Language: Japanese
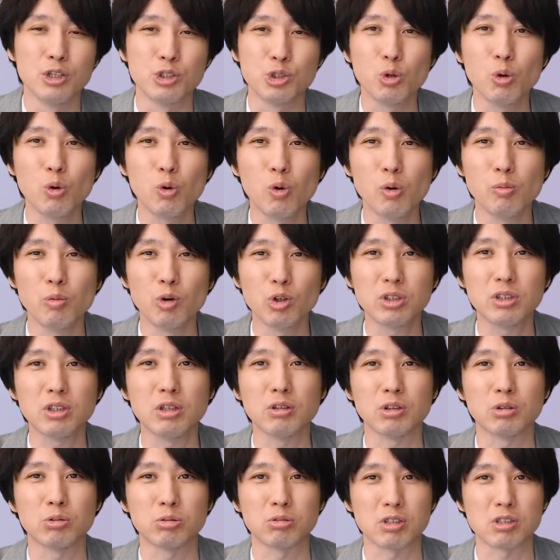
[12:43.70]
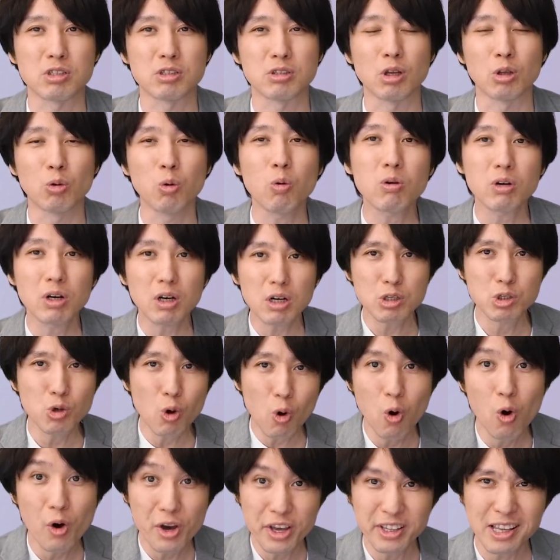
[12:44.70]
情報を持ってる人たちってどっから情
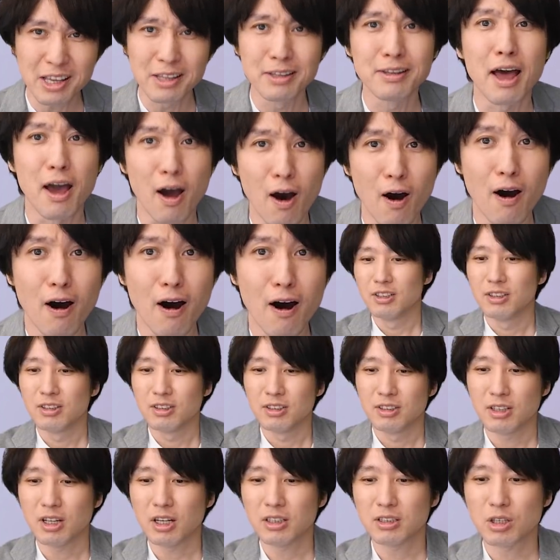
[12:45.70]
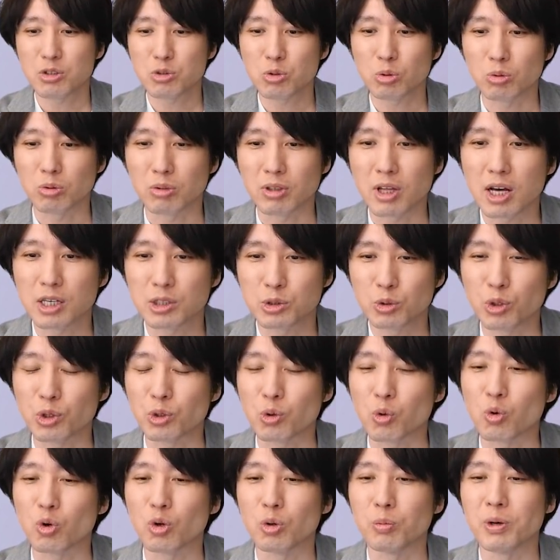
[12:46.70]
報を得てんだよ。なんてちょっと謎い
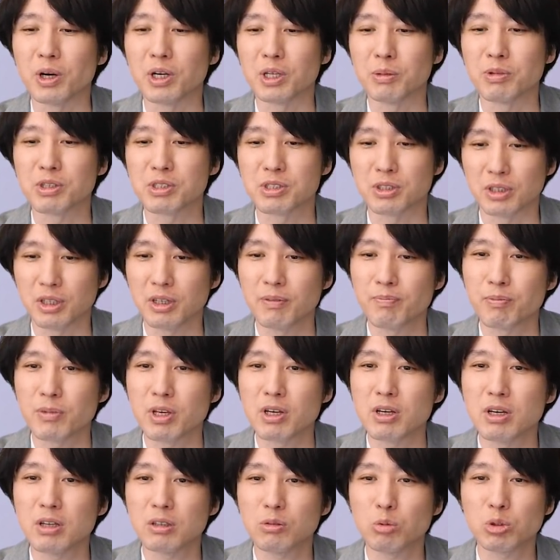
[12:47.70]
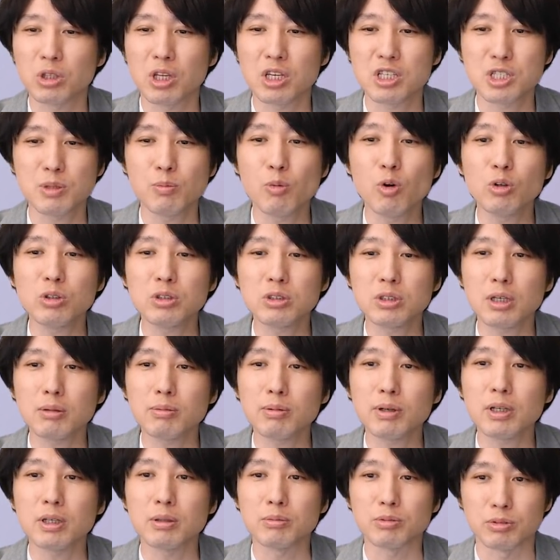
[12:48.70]
ところもありましてね。えっ、ー、と、
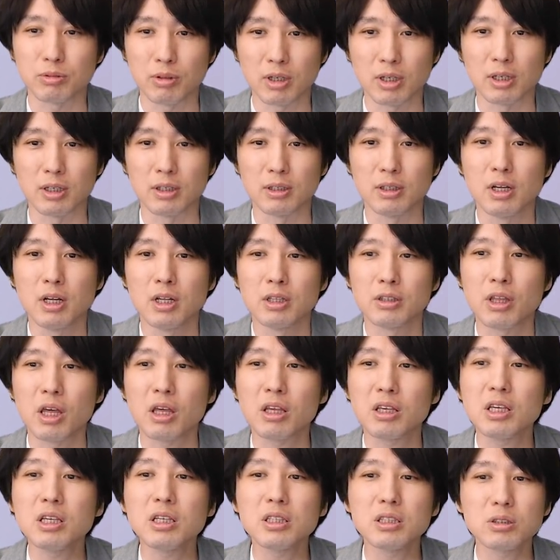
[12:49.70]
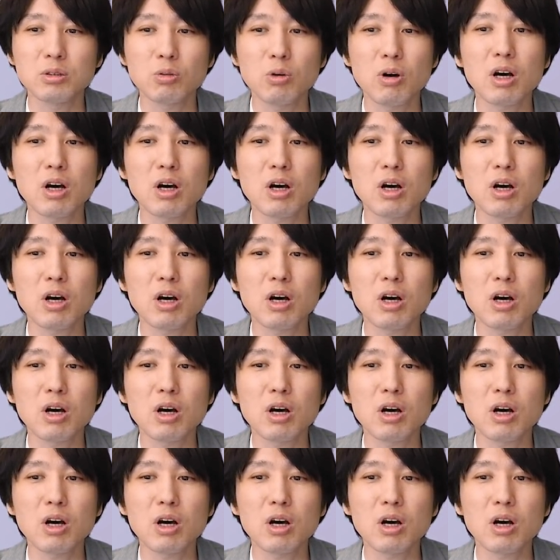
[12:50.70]
デジモンサバイブは、テキスト